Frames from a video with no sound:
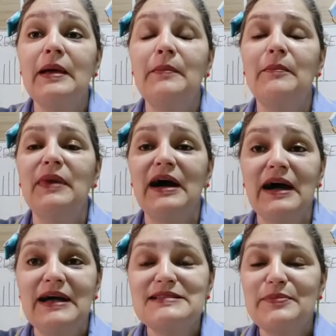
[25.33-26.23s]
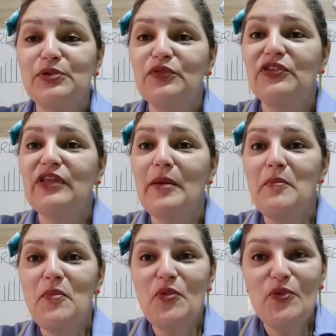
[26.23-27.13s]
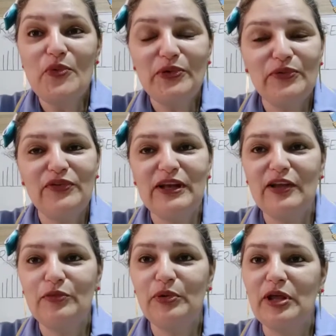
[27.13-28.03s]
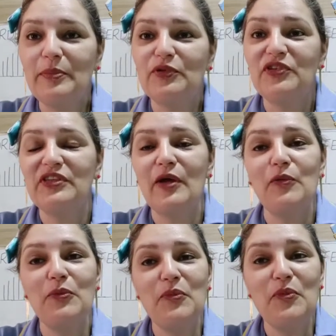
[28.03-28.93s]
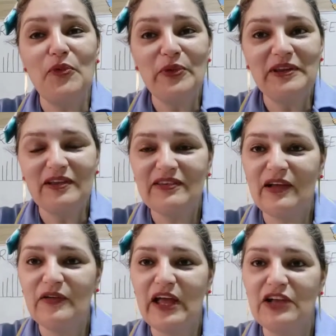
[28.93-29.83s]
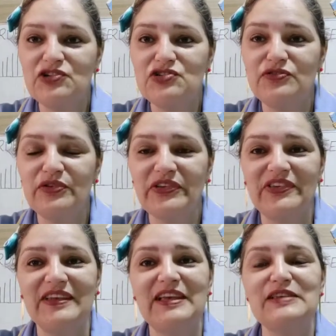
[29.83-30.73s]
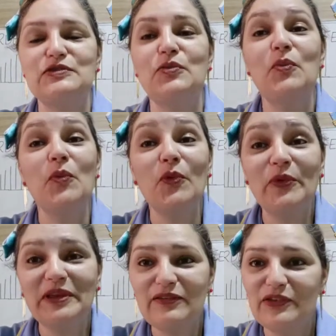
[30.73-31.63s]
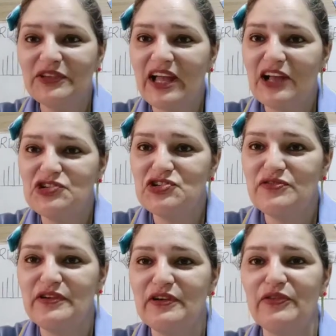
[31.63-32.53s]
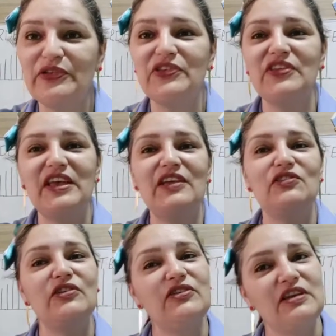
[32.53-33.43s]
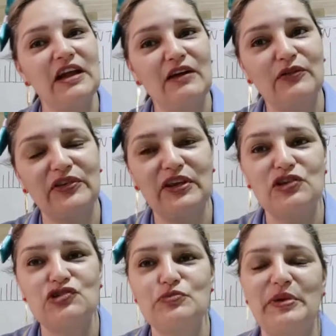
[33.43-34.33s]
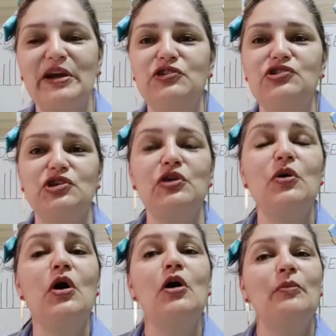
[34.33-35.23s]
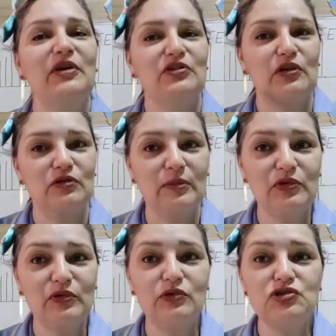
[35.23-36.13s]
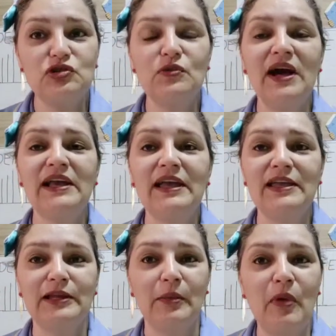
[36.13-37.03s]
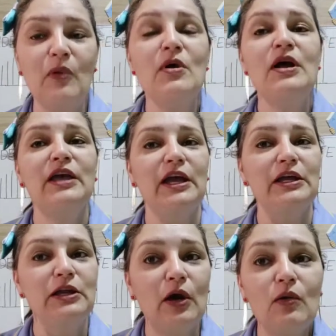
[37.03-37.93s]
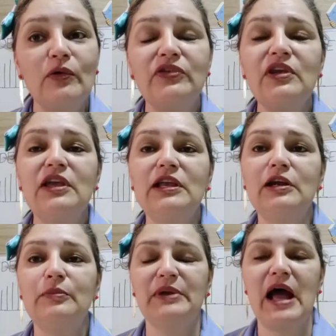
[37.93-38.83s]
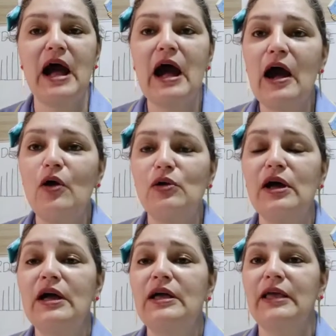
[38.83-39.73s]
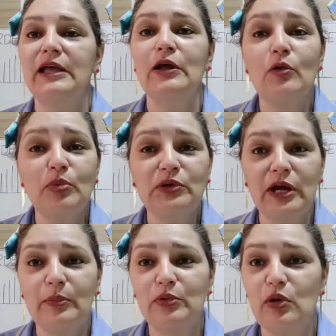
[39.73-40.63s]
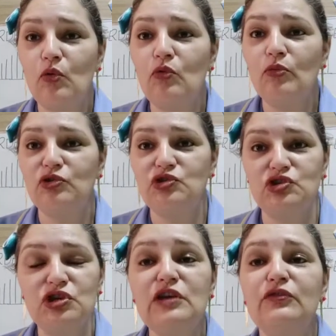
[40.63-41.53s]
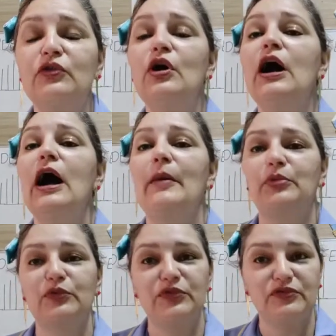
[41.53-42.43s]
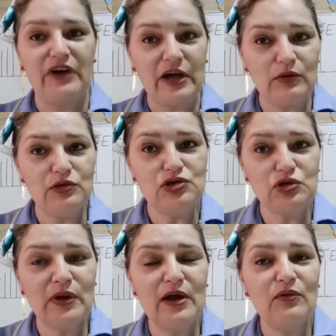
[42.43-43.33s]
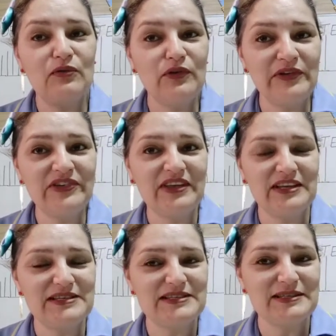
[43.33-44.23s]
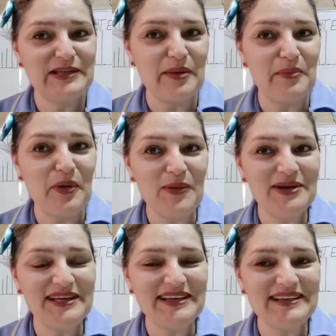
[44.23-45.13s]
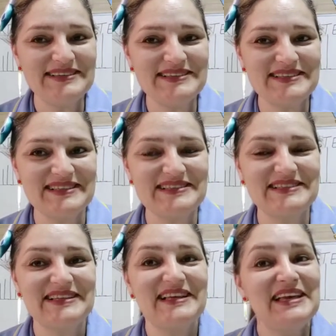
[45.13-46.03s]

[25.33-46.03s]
Mas a prof está muito feliz porque a prof está com muita saudade de vocês, com muita vontade de ver vocês, de ensinar vocês de pertinho. Mas nós vamos continuar aí, tá bom? Quem não conseguir ir para a aula, quem não puder por algum motivo, a prof vai continuar com vocês, tá bom, crianças?